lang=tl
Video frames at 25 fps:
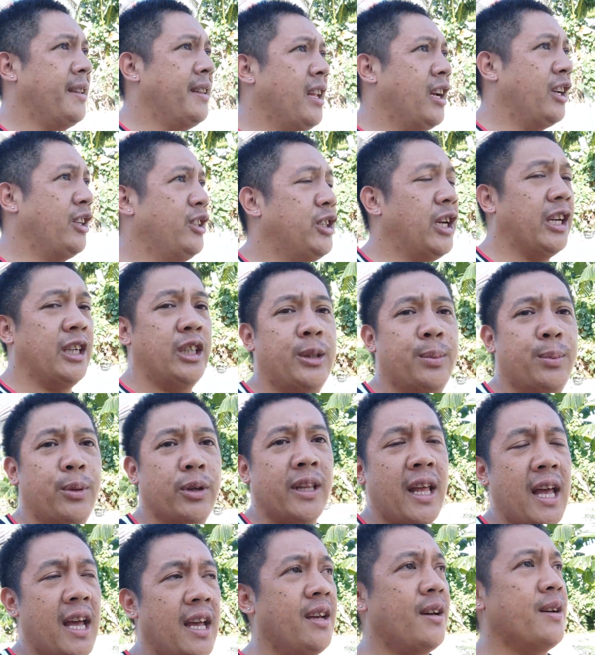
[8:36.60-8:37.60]
nag-charge po
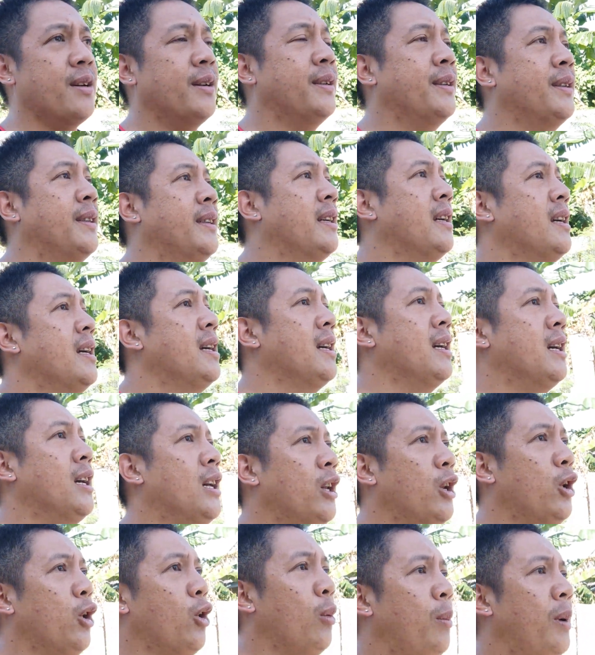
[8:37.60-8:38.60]
tayo.
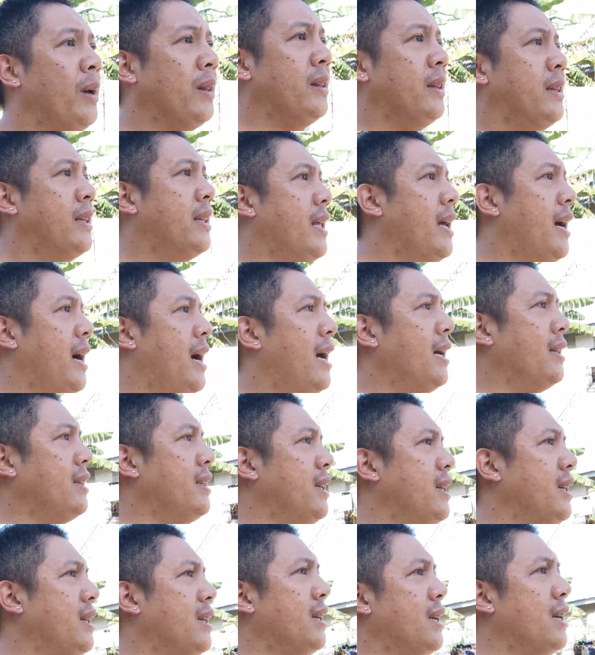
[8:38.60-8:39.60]
Lobat ang
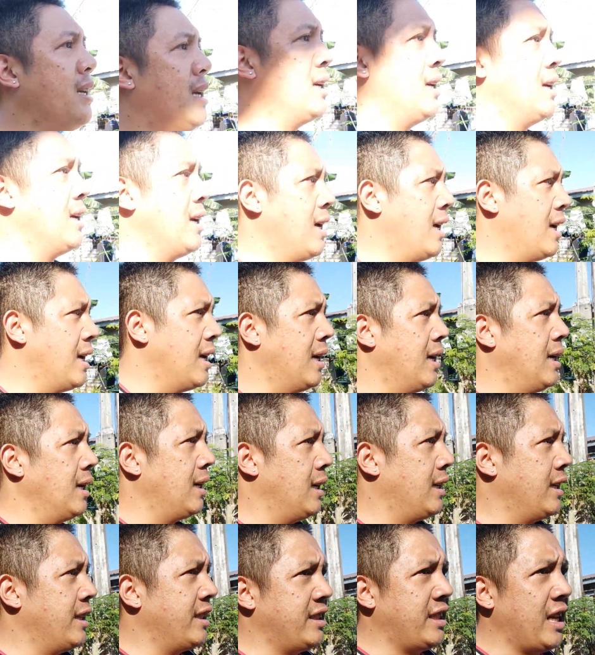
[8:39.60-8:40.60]
ating
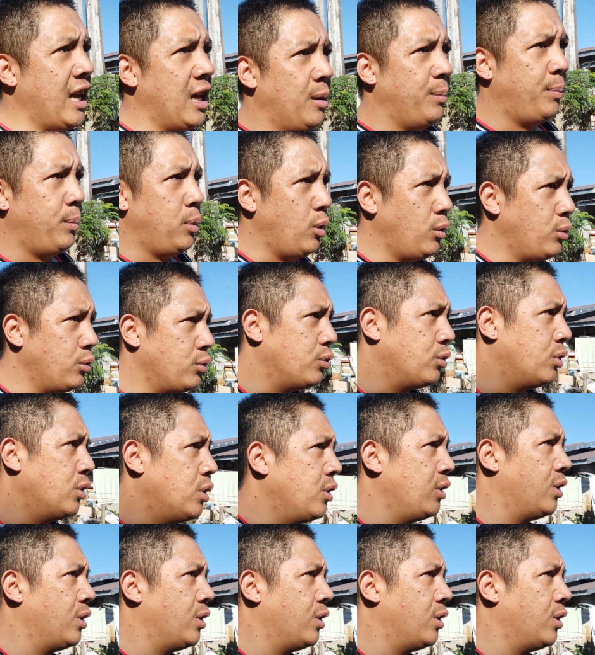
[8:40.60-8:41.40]
cellphone.